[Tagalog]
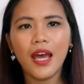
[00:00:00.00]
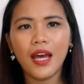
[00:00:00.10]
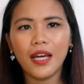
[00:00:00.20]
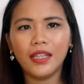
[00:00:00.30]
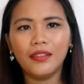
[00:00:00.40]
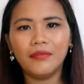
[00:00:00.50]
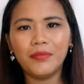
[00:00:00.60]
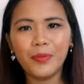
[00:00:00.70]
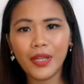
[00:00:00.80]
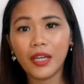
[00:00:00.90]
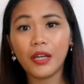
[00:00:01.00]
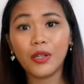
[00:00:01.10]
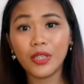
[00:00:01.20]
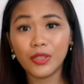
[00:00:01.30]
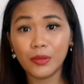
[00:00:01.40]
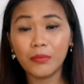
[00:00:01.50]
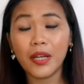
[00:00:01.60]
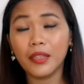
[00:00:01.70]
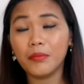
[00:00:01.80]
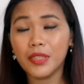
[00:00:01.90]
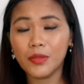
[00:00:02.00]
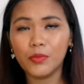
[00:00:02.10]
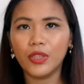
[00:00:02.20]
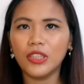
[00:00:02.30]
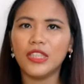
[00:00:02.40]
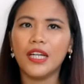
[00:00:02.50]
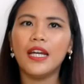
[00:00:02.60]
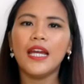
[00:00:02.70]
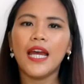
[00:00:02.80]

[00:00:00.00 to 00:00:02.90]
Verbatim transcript: at bibigay kang rason bakit mas mura siya.